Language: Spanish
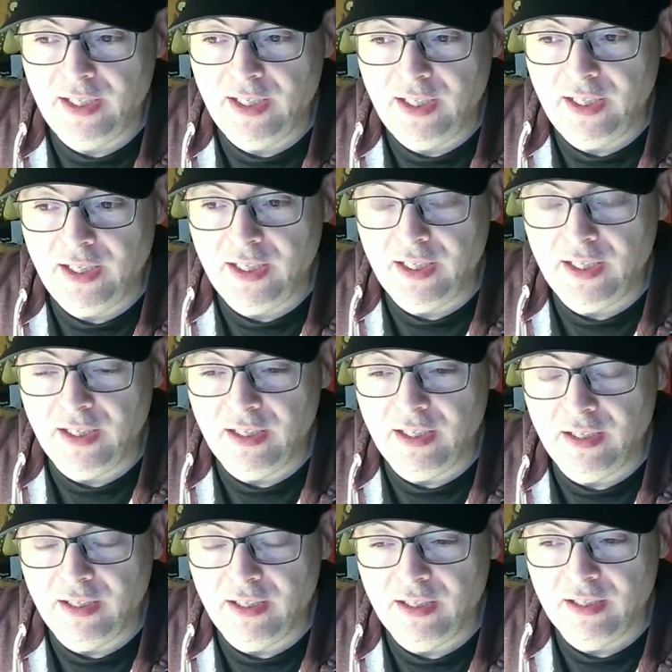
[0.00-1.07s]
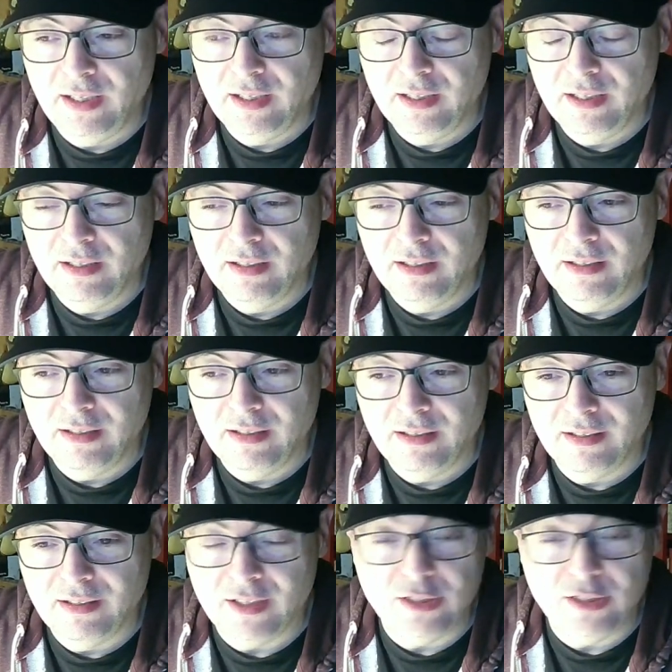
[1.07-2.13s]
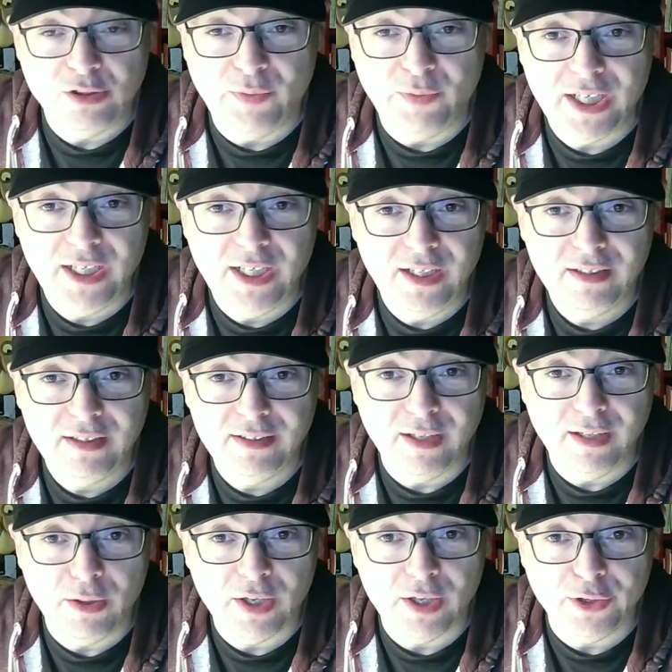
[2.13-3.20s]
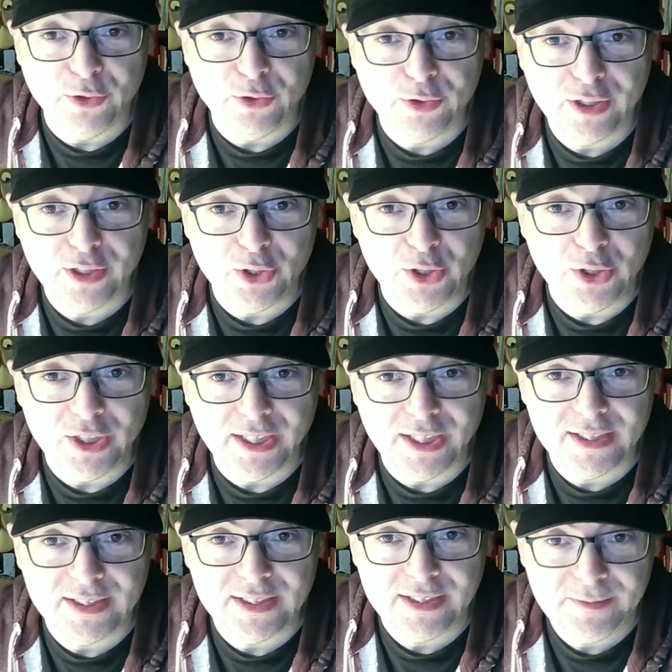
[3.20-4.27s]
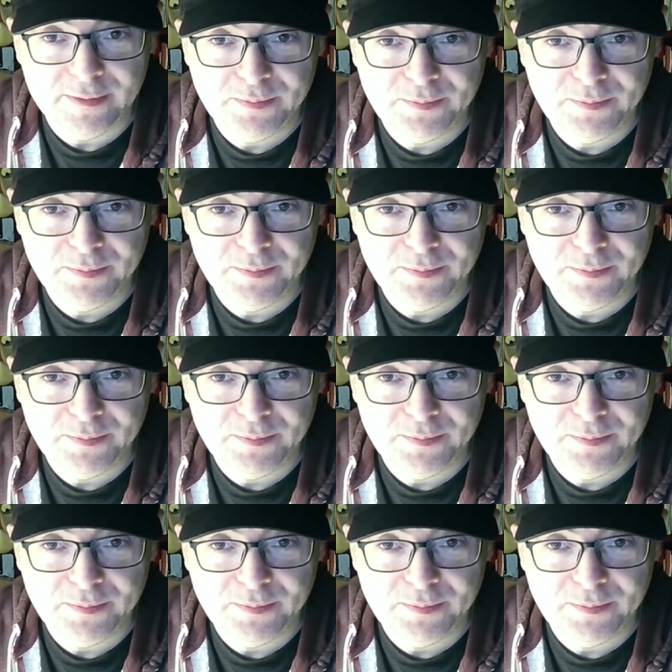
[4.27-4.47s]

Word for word: Y Christopher Lee le dice que no, que no le interesa.